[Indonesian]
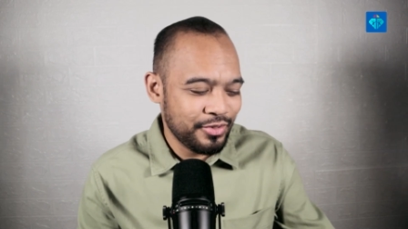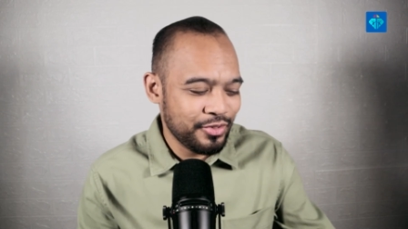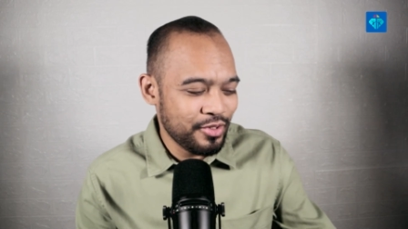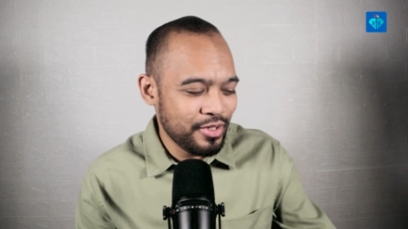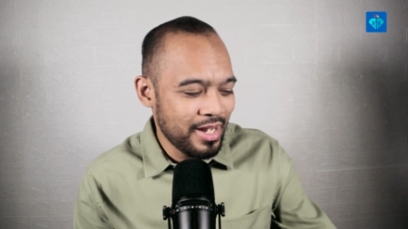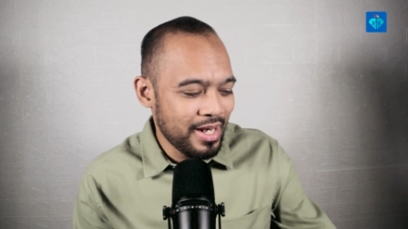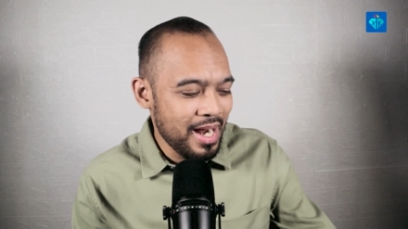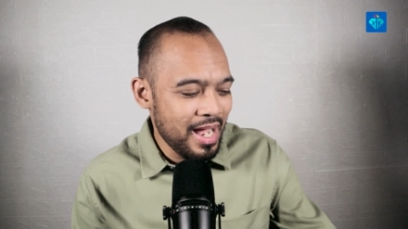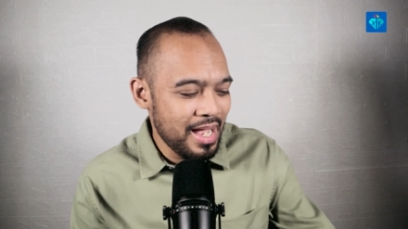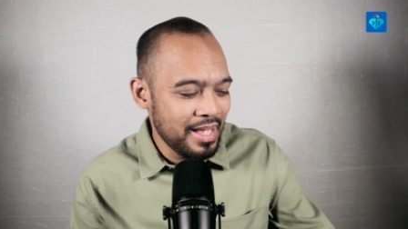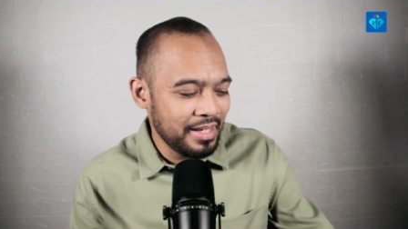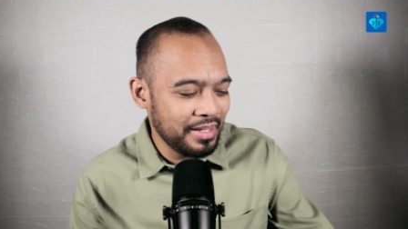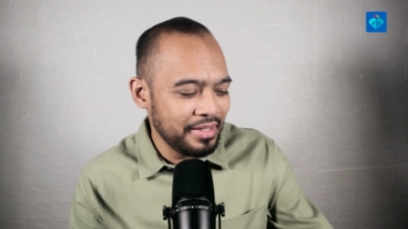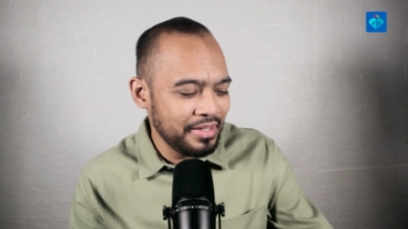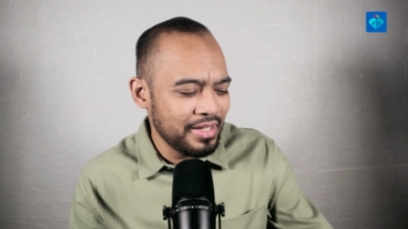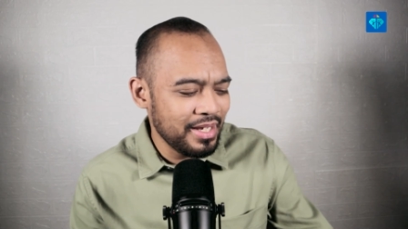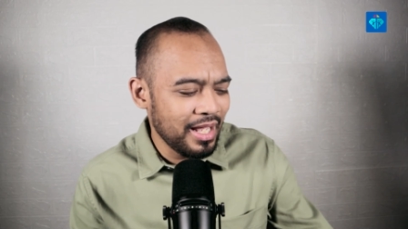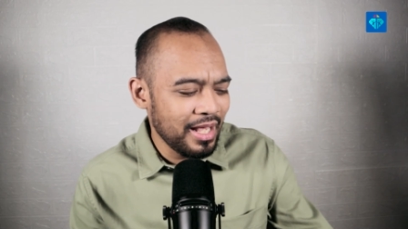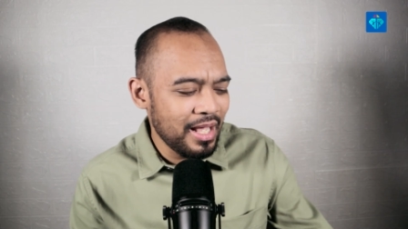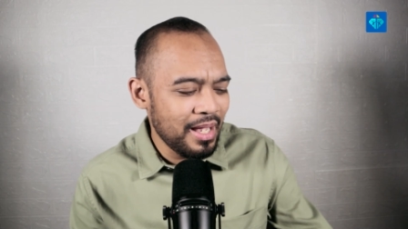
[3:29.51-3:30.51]
saudara ada di
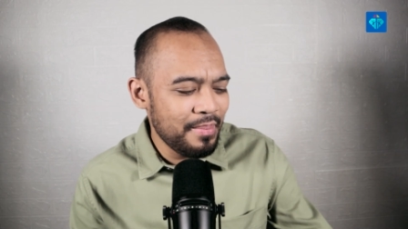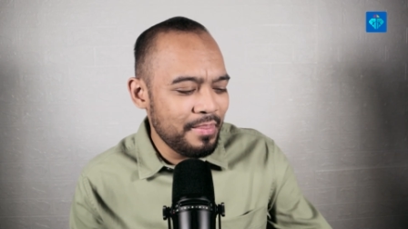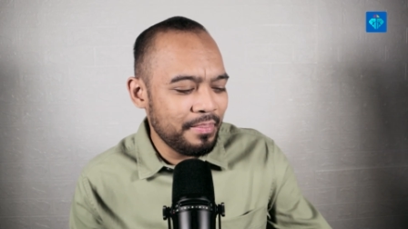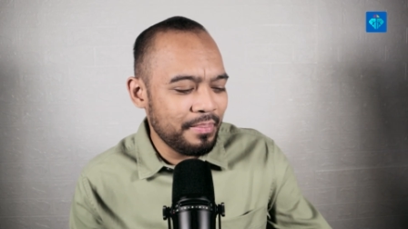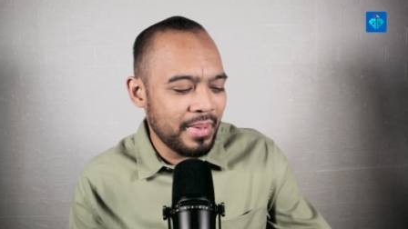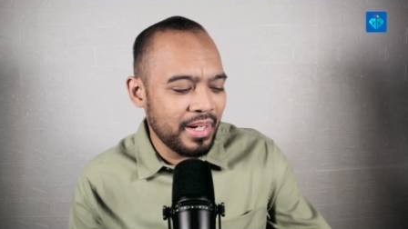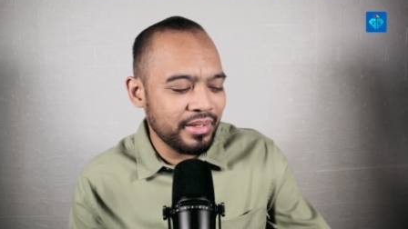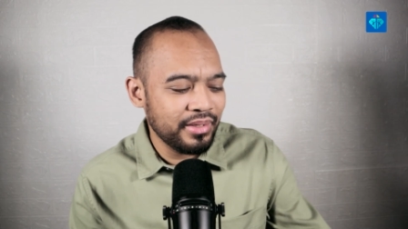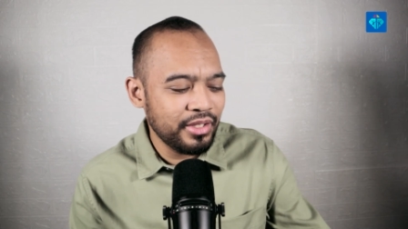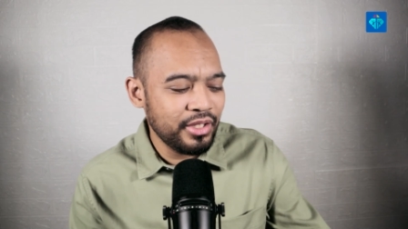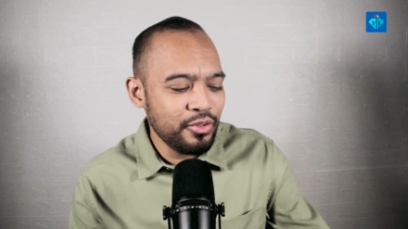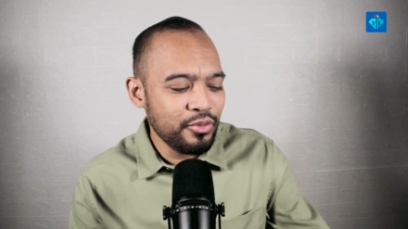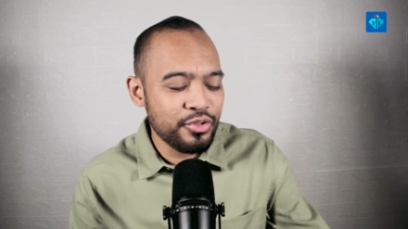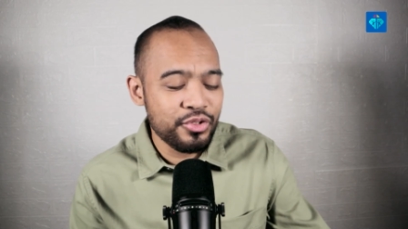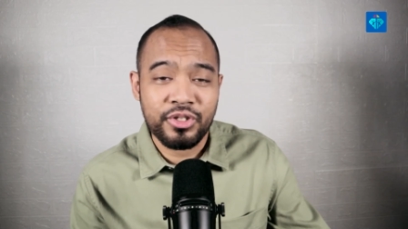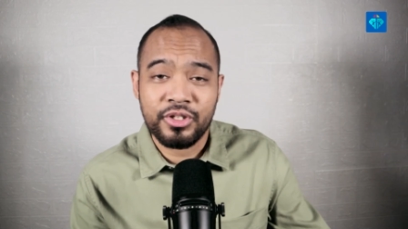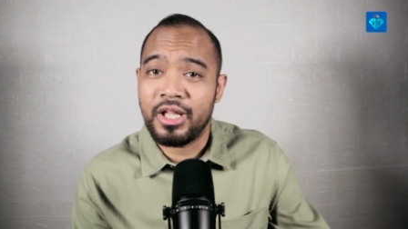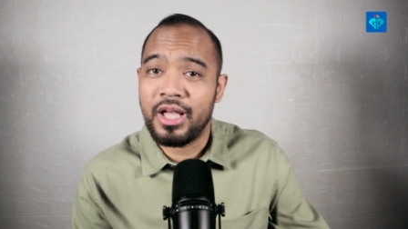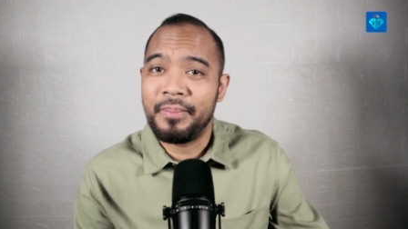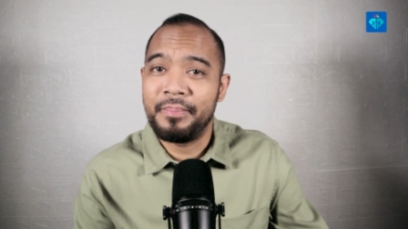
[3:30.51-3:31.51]
dalam
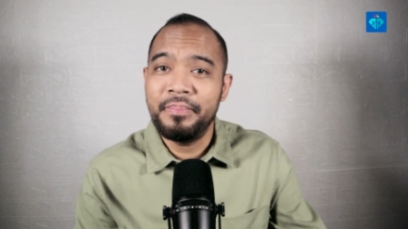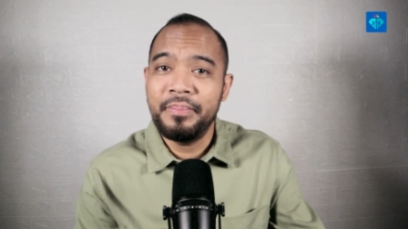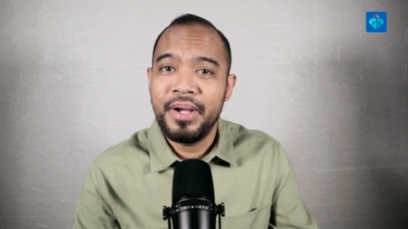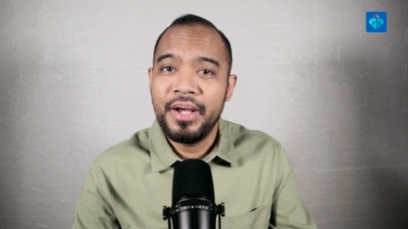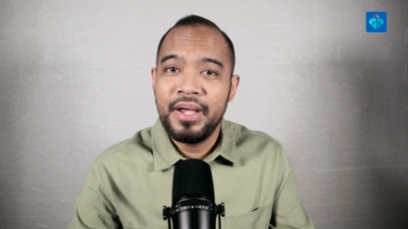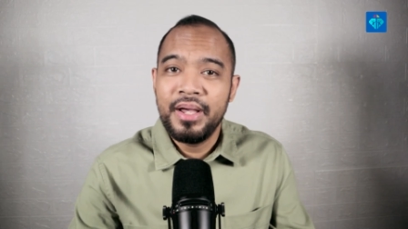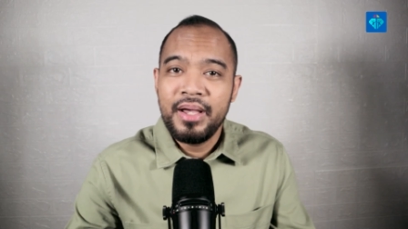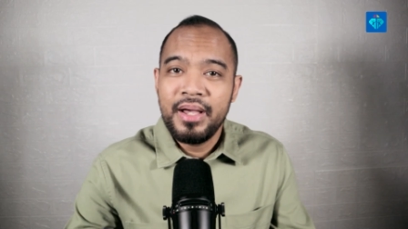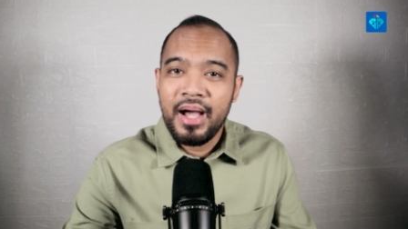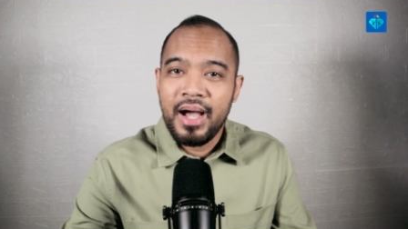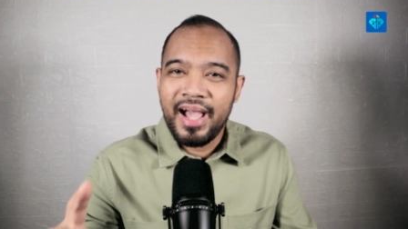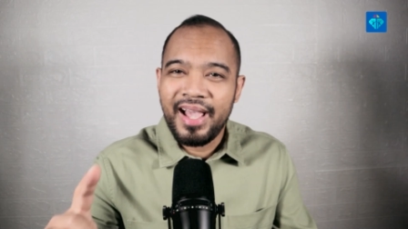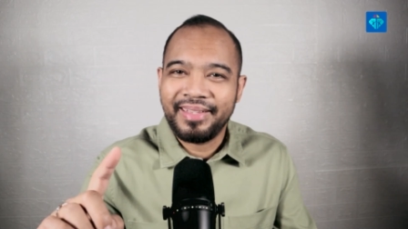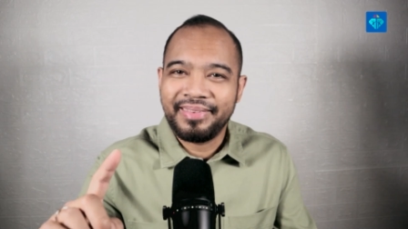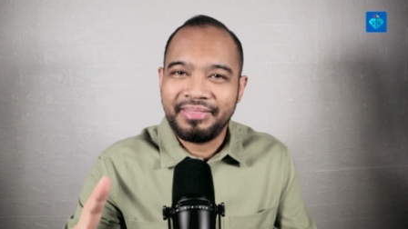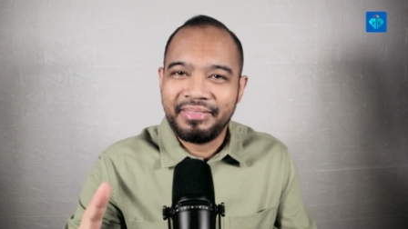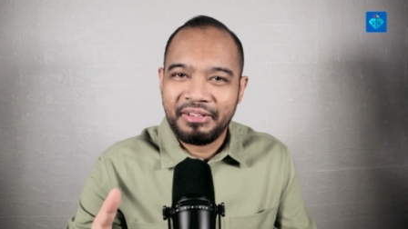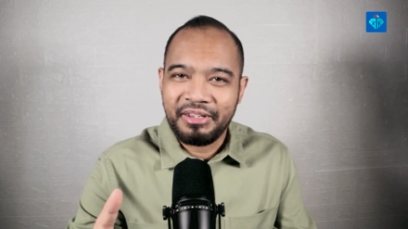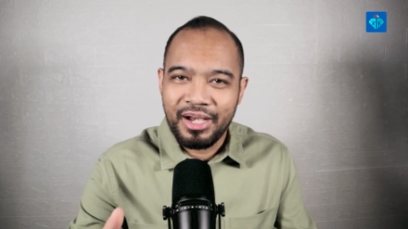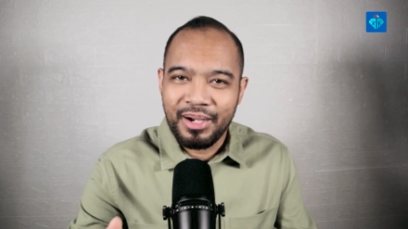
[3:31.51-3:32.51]
Matius 6
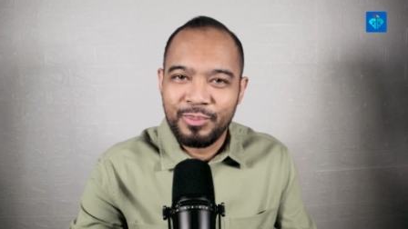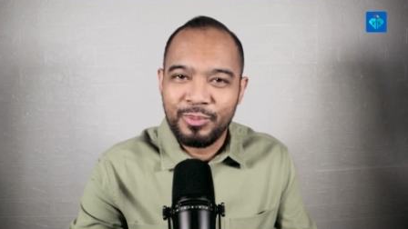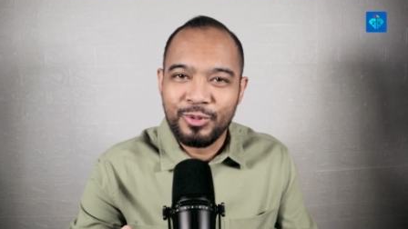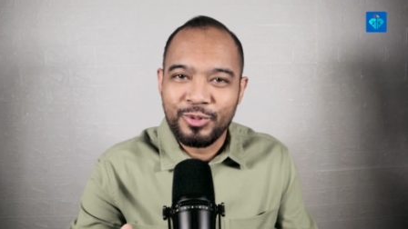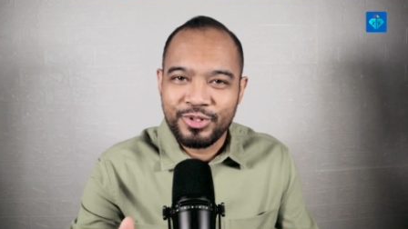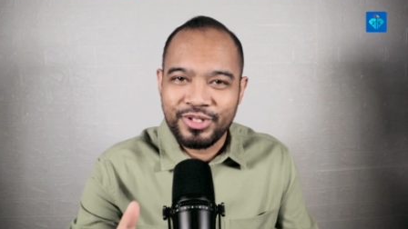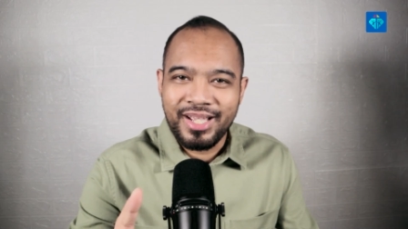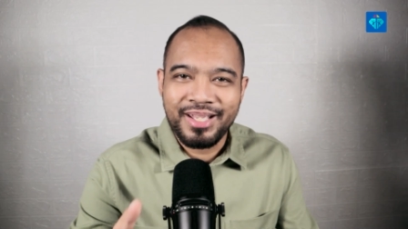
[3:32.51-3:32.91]
ayat 31